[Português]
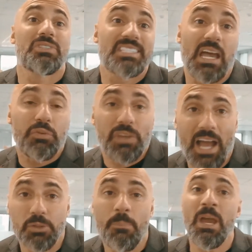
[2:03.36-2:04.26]

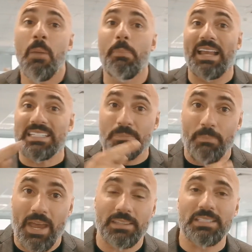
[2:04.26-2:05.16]
desafiado pelas
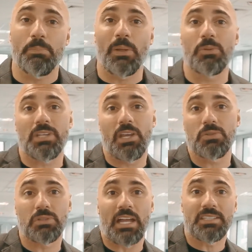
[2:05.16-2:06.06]
metas e pelos
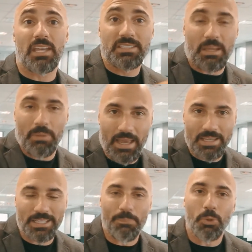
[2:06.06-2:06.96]
resultados que ele
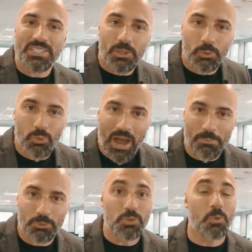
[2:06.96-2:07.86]
estabelece. O segundo
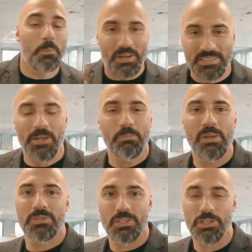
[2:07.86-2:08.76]
hábito de um empresário
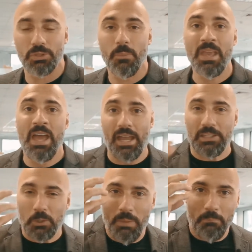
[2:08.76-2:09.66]
bem-sucedido é
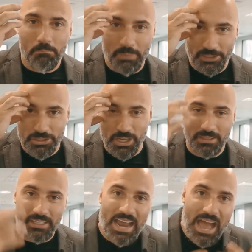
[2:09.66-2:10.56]
ter uma mente, é
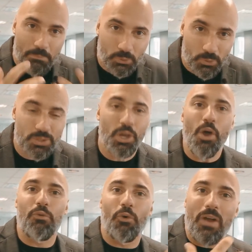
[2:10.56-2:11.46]
ter hábitos
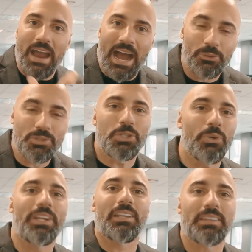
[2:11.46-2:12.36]
focados e
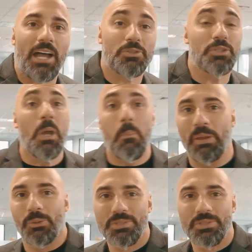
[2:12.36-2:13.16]
orientados pelos